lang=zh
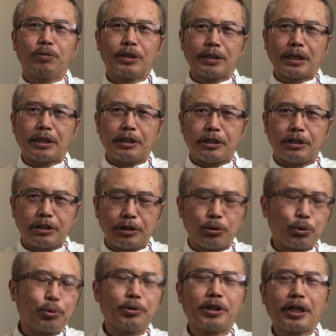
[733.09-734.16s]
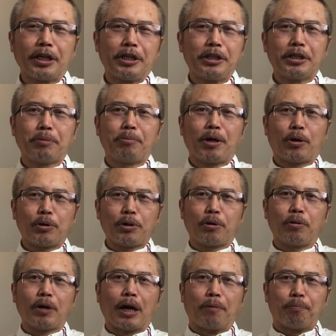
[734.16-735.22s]
现在已经出现了一些苗
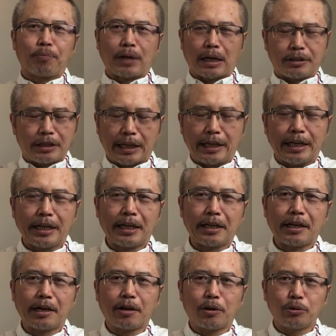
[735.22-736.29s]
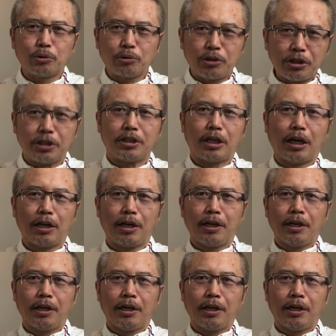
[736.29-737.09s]
头了。那前天呢，他告诉记者